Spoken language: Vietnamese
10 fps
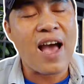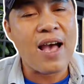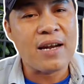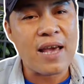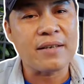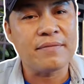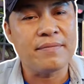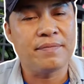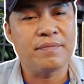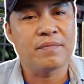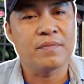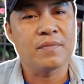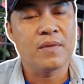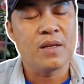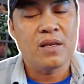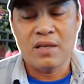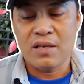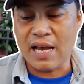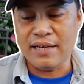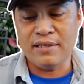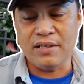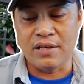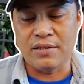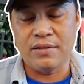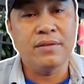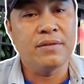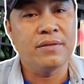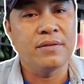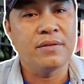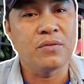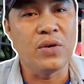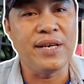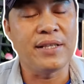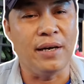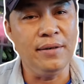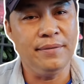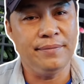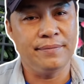phá nát danh dự uy tín